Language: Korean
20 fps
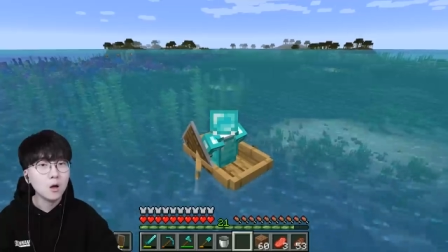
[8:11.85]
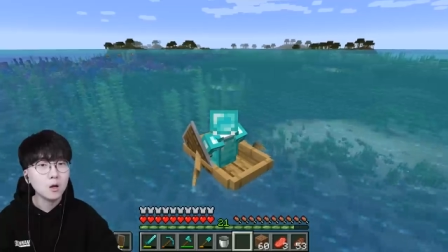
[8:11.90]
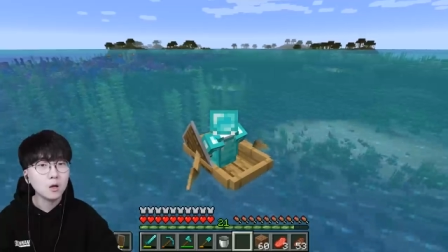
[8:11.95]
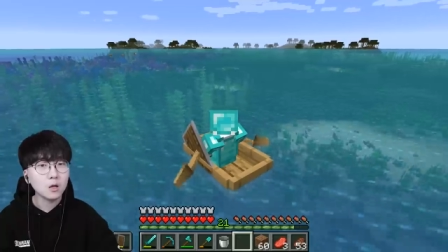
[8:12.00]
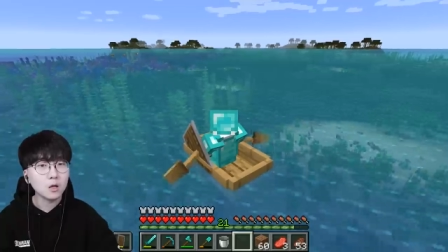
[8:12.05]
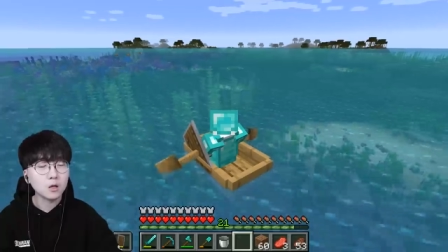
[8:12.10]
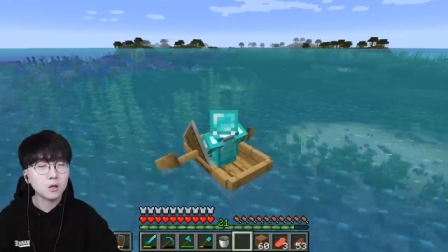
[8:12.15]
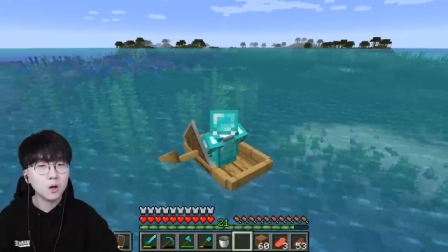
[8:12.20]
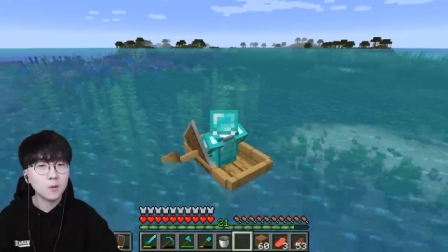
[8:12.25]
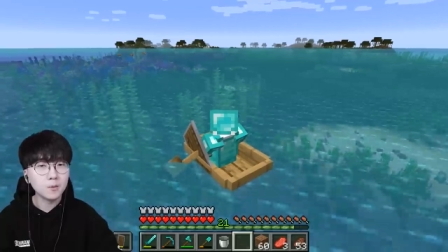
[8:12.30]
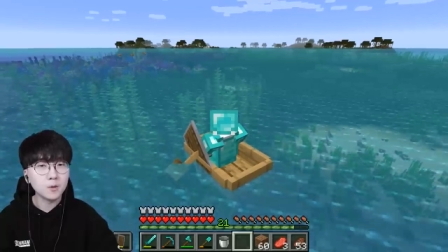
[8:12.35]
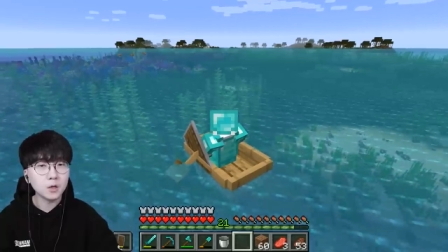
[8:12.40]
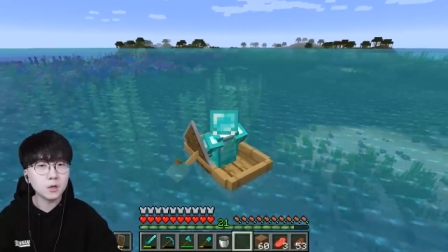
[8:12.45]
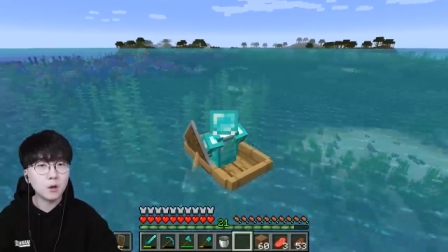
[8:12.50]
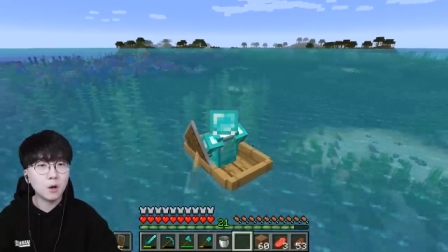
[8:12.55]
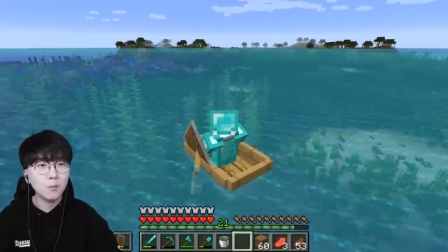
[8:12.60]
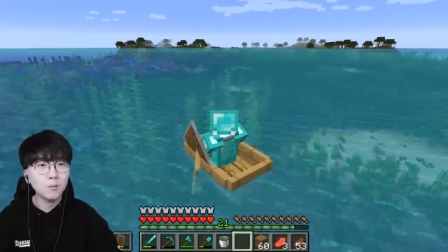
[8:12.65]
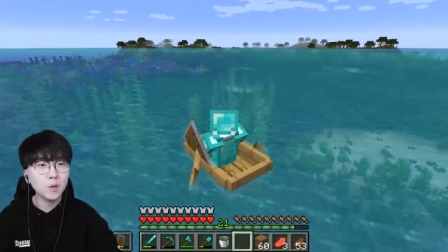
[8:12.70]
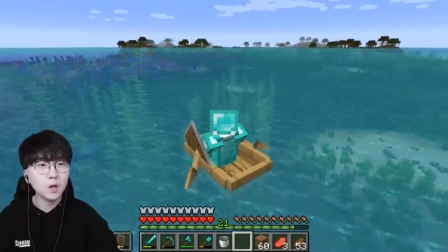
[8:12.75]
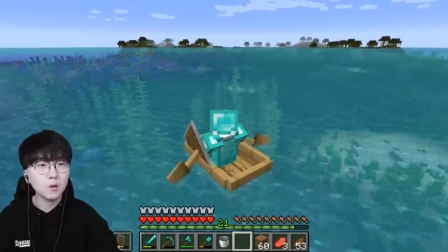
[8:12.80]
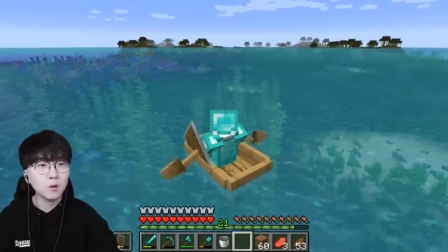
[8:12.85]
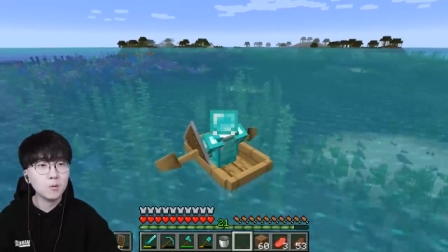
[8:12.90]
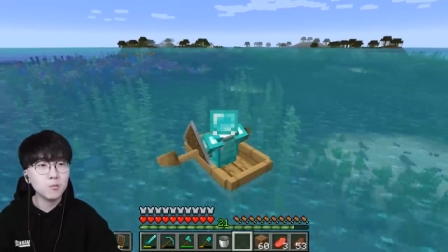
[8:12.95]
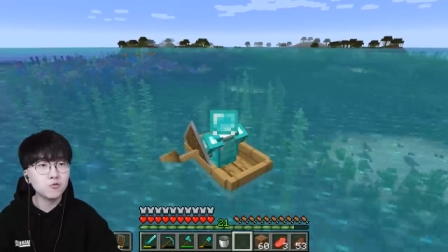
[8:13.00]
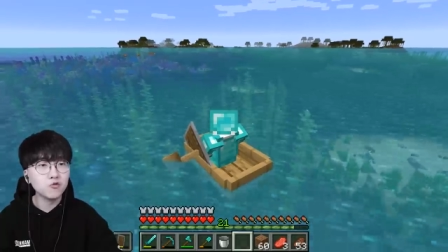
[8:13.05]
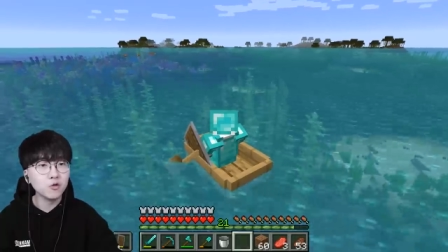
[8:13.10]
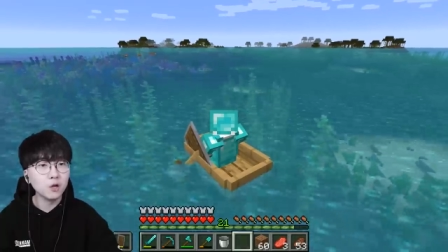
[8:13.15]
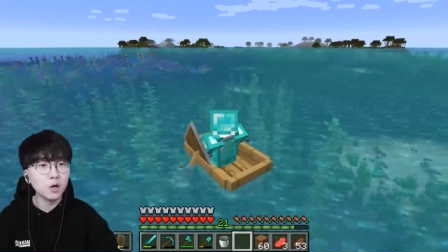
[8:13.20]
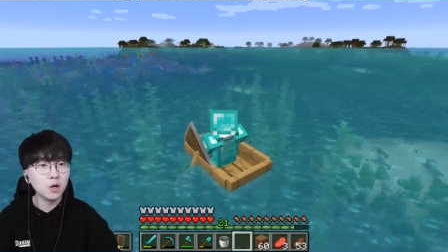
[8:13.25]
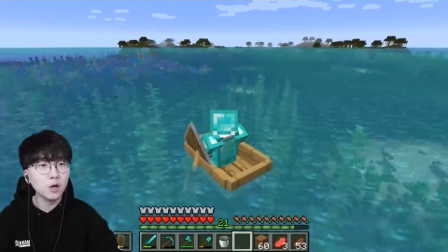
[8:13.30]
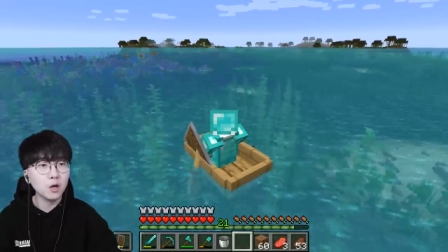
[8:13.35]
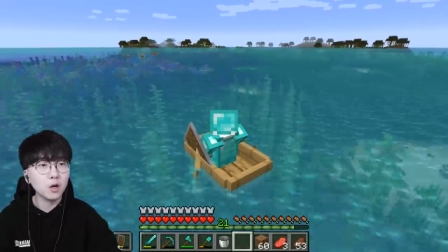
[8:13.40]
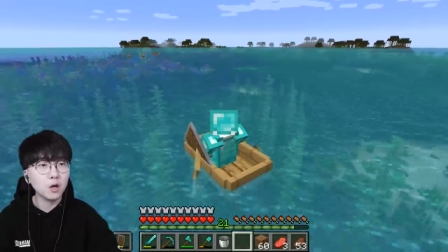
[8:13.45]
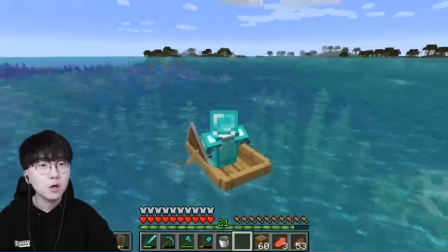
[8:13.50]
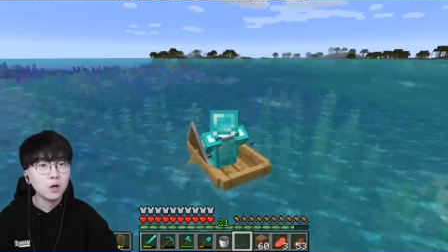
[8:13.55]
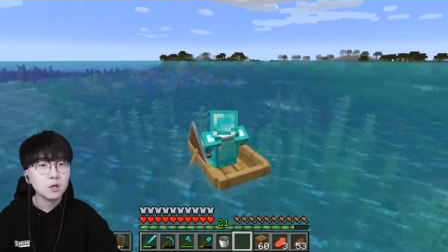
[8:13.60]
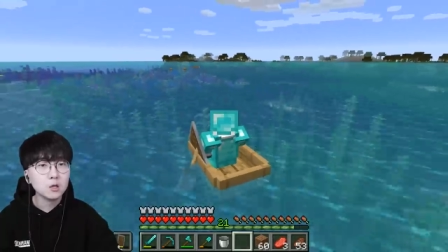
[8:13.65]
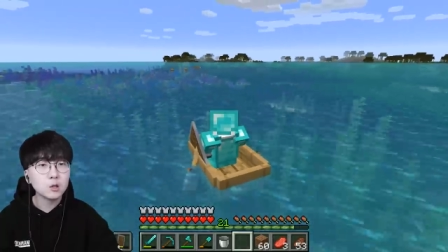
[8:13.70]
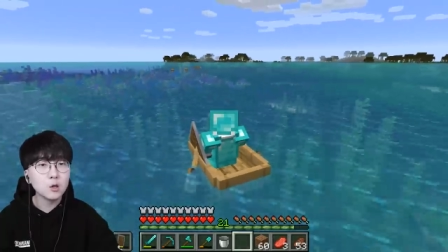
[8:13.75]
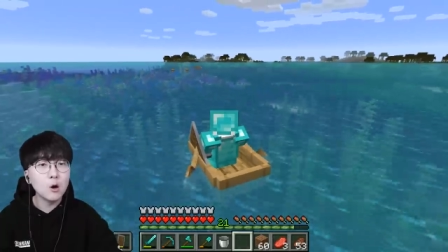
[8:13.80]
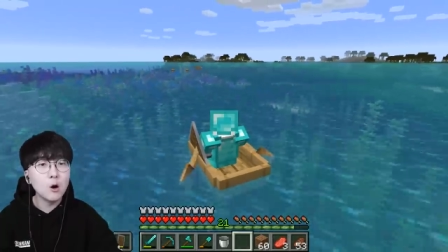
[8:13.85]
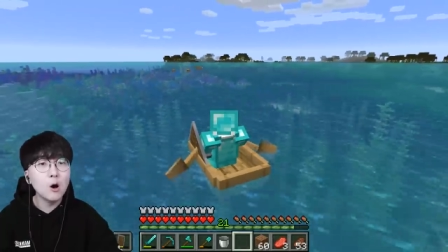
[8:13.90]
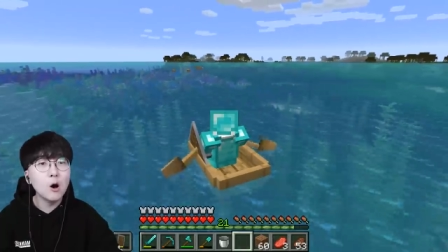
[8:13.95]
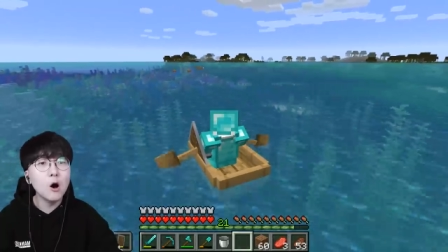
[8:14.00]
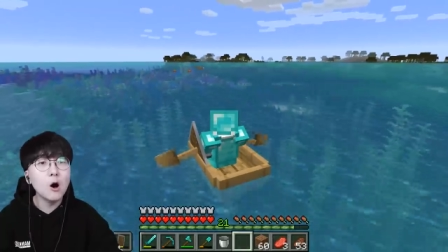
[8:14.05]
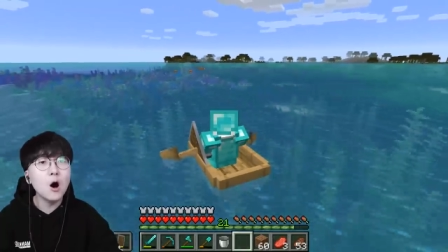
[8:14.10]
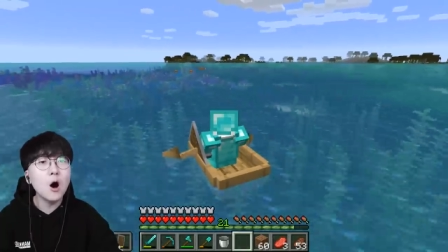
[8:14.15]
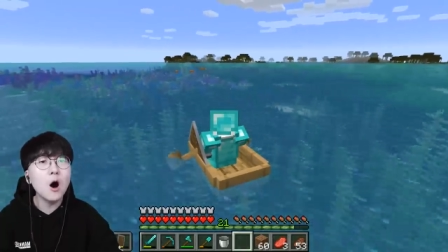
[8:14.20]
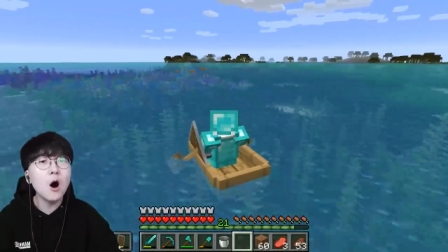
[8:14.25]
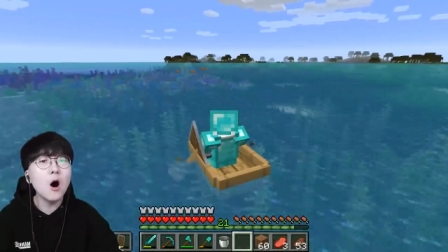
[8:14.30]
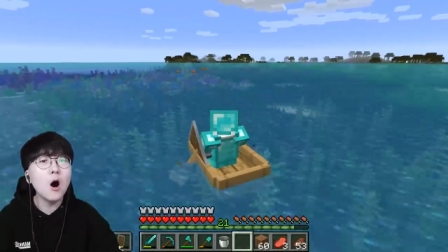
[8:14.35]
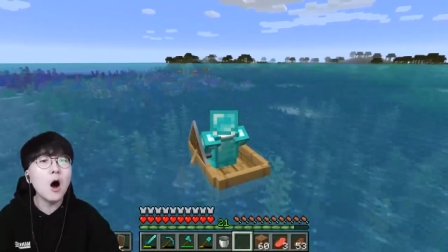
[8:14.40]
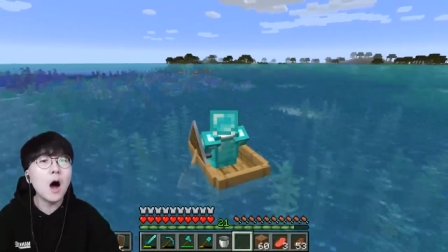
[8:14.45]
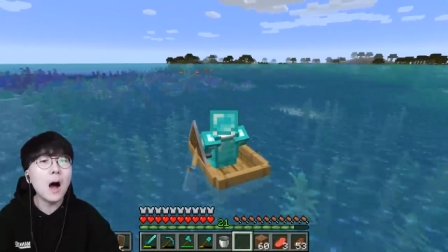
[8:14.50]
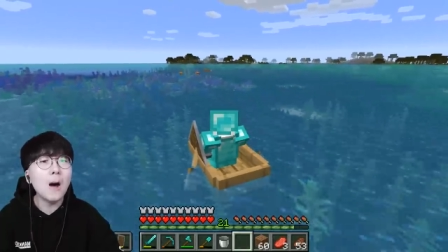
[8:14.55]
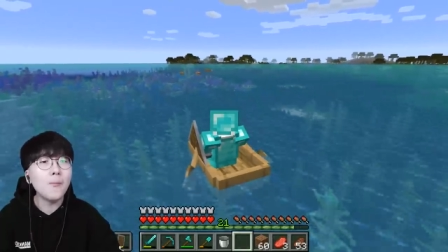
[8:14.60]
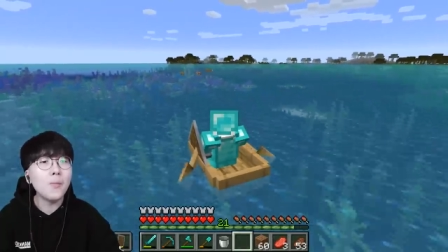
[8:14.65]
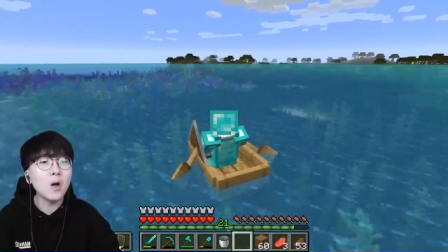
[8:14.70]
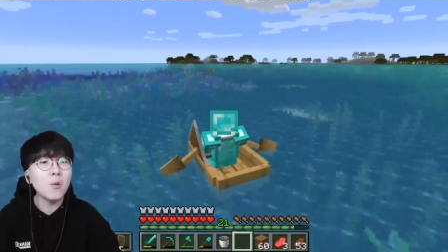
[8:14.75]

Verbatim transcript: 야, 넓긴 겁나 넓구나 저 앞에